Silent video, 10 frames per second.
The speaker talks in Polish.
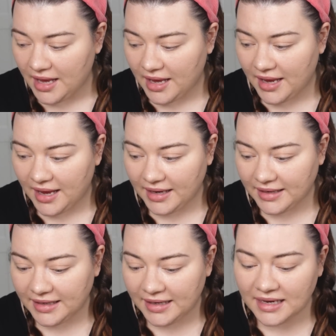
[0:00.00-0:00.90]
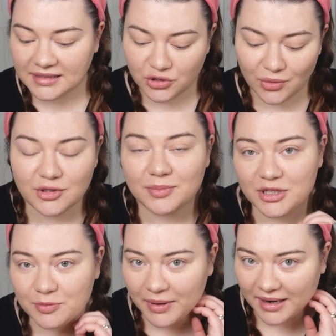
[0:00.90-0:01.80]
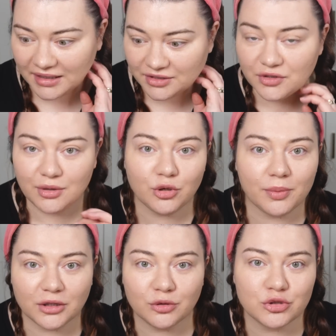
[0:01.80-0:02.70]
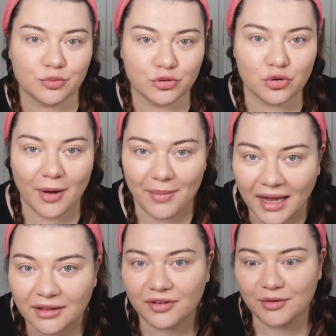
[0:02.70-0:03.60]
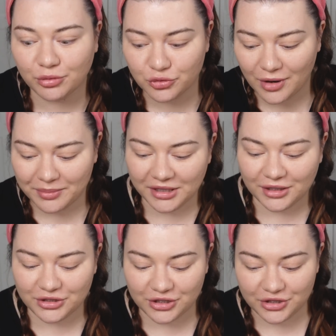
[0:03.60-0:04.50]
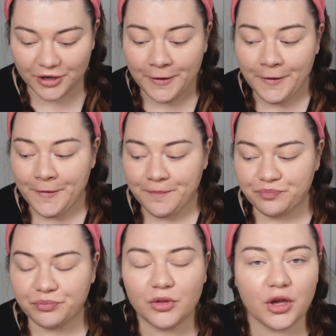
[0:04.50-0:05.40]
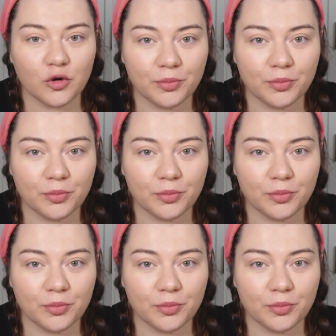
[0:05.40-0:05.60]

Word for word: E, I jak zaczęłam sobie szperać, stwierdziłam, dobra, to może poszukam Anwen, poszukam innych rzeczy. Mm, no i